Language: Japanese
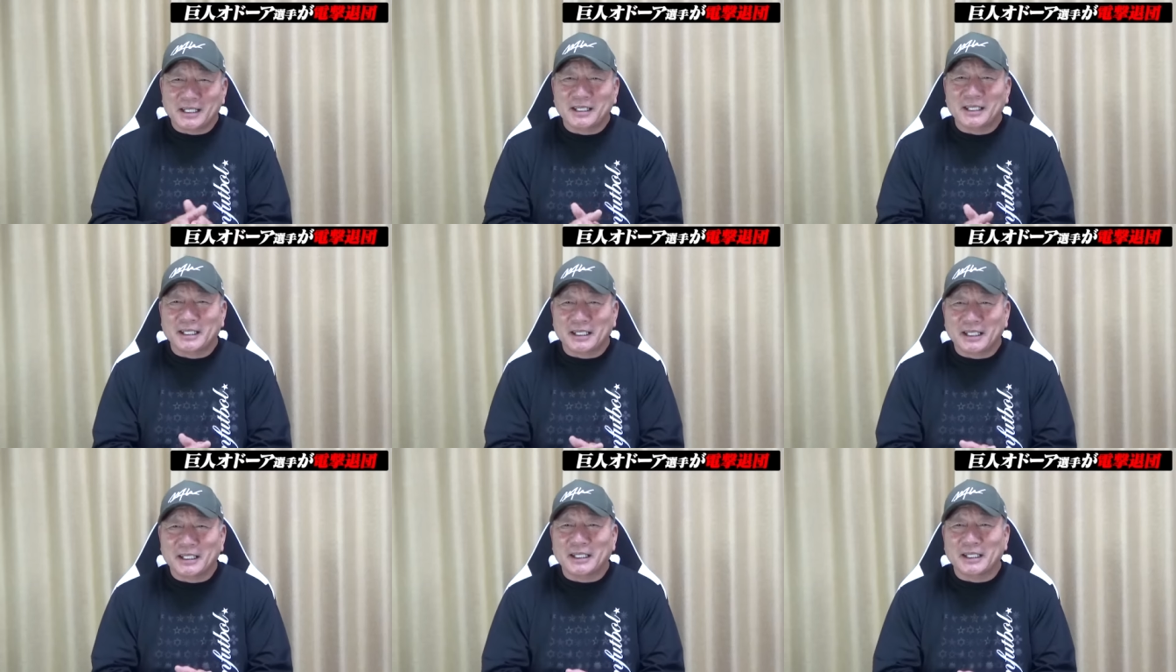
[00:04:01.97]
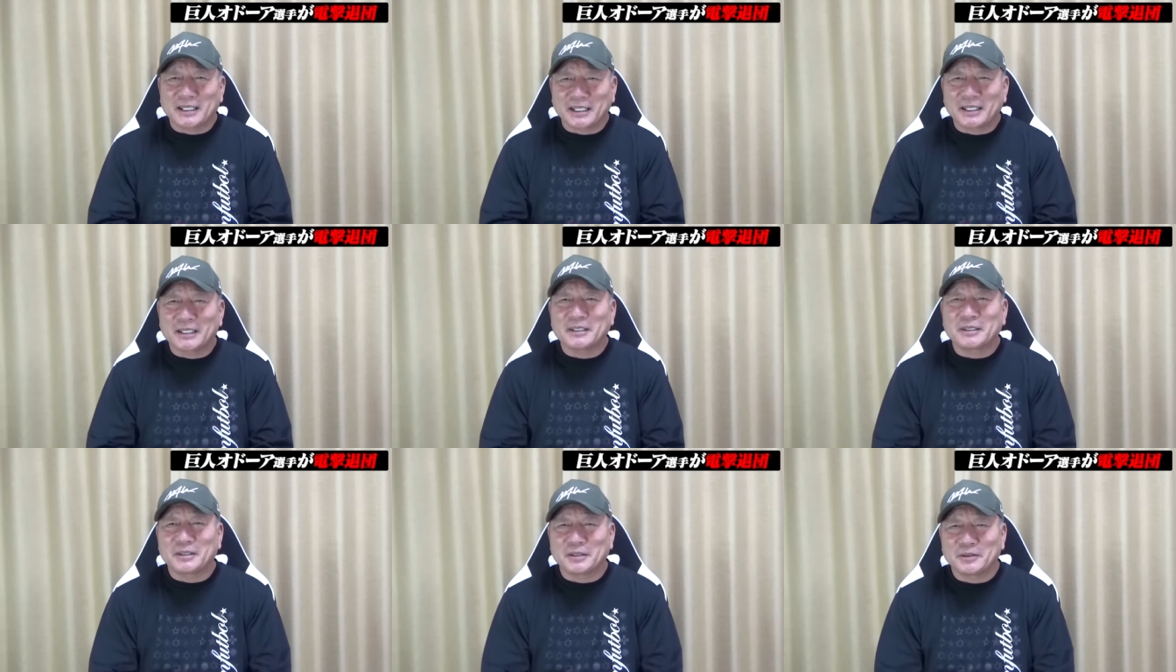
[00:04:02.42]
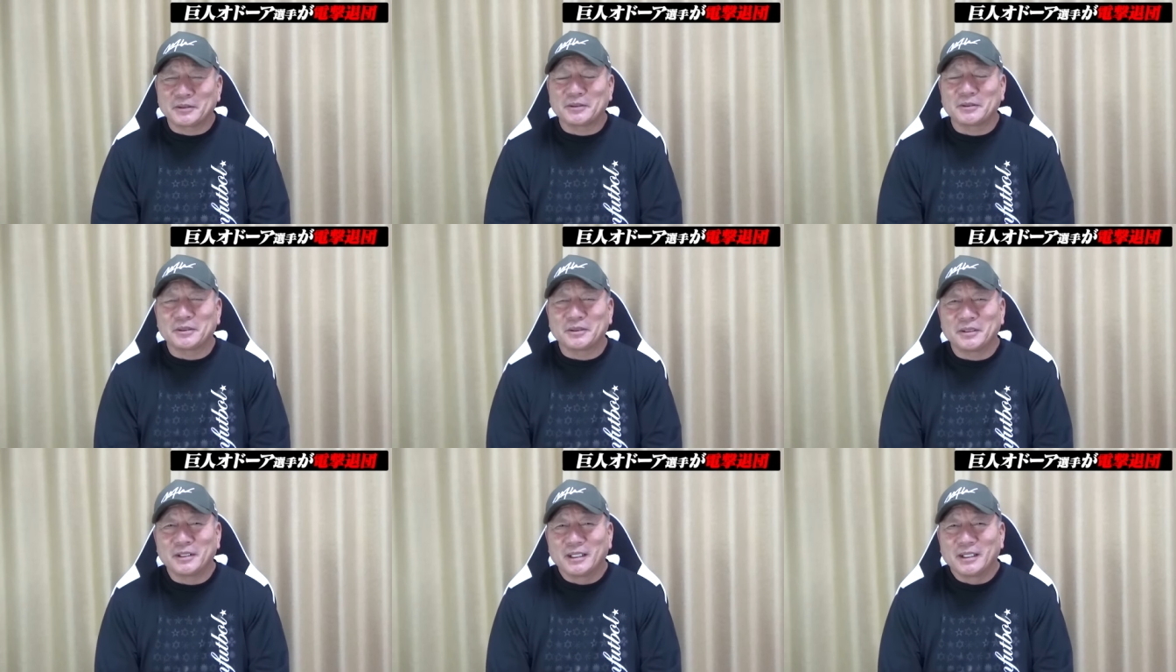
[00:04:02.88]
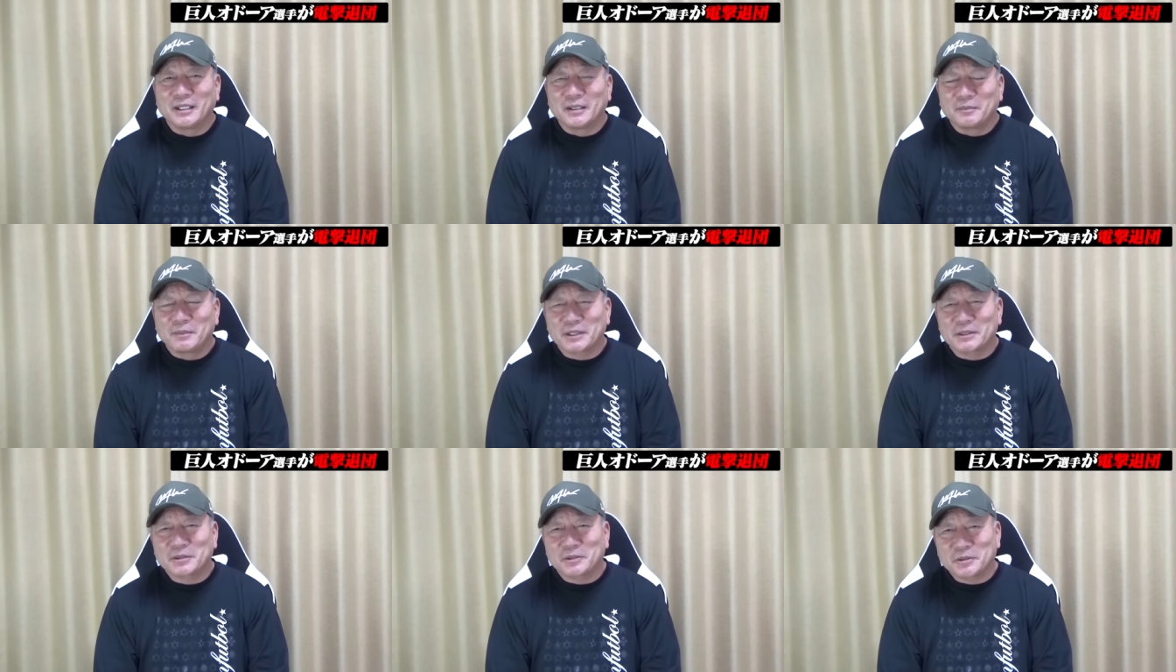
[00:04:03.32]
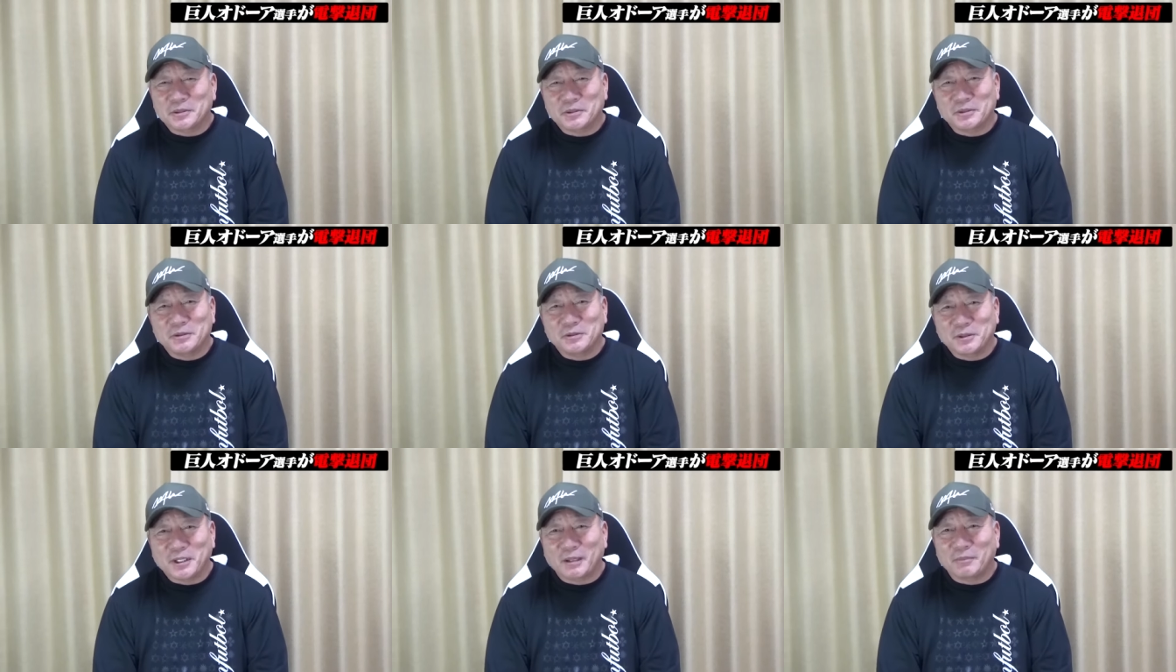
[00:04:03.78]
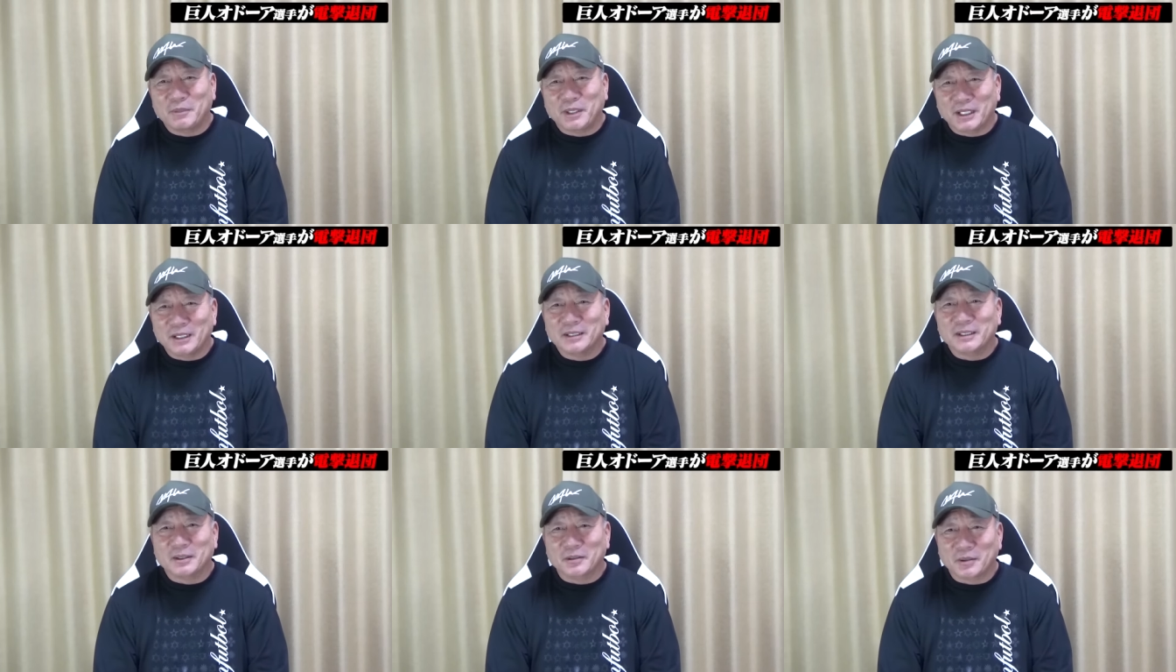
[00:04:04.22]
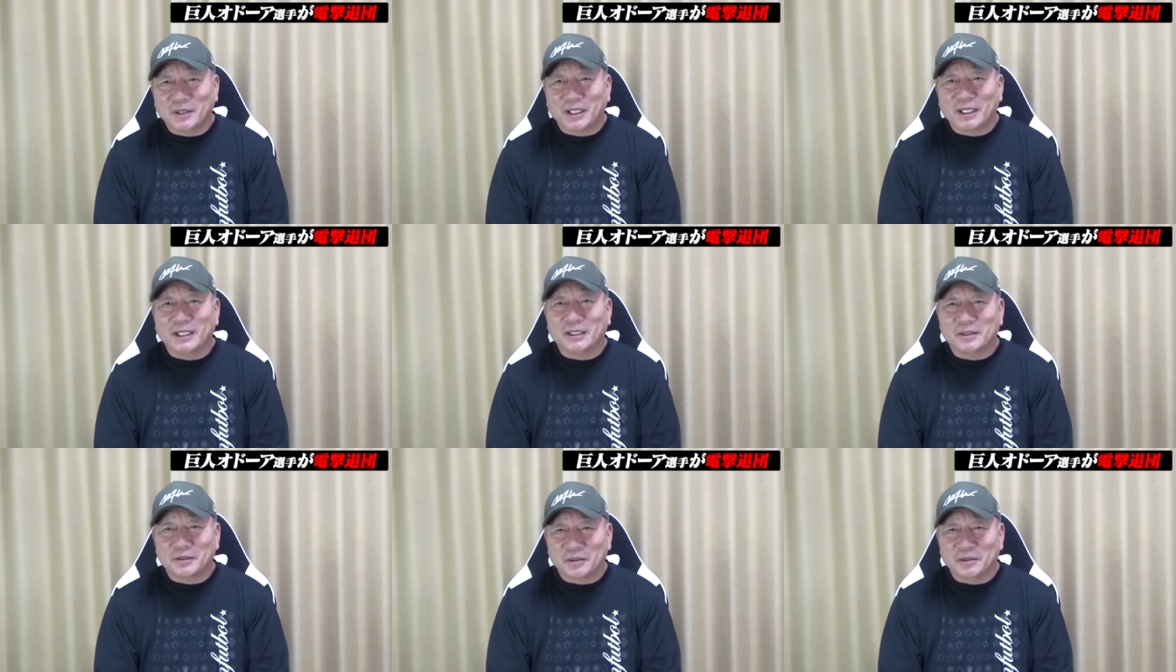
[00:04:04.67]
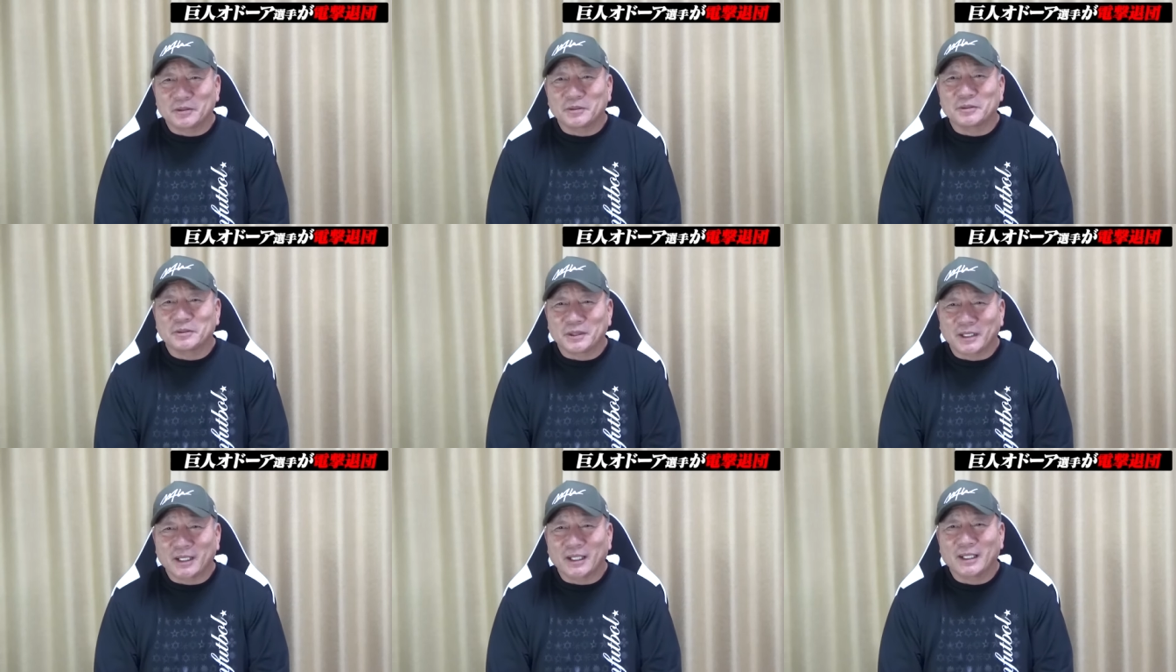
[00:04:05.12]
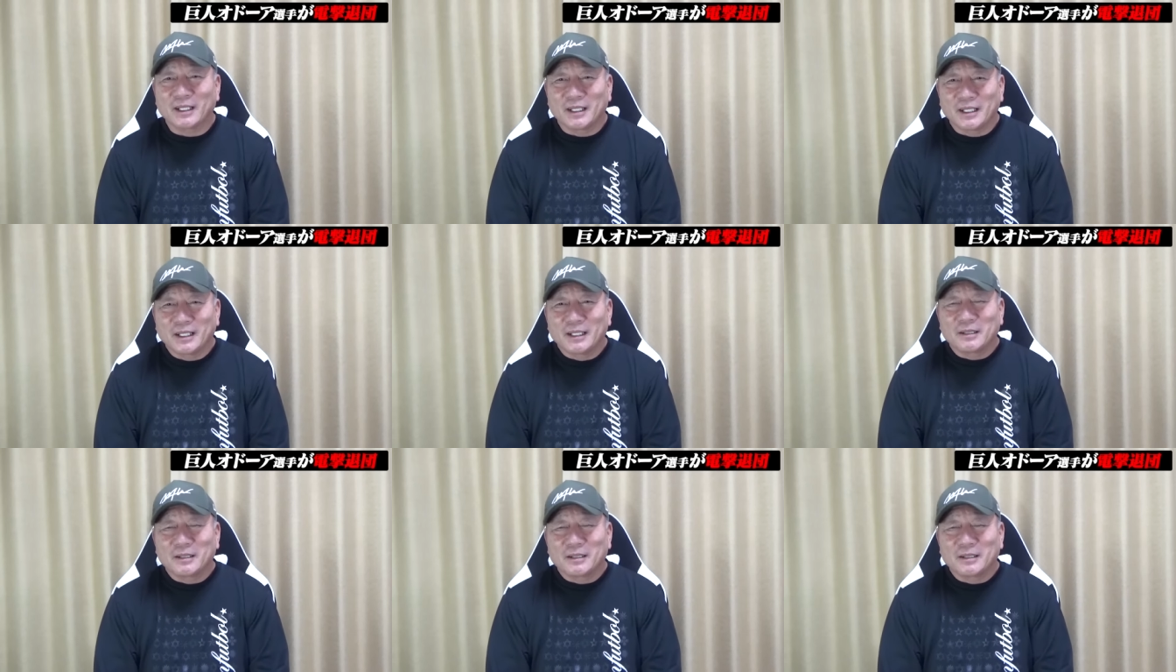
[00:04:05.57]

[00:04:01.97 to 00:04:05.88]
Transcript: らなきゃいけないっていう、うん、まあ、そういう不安もあったのかなというね。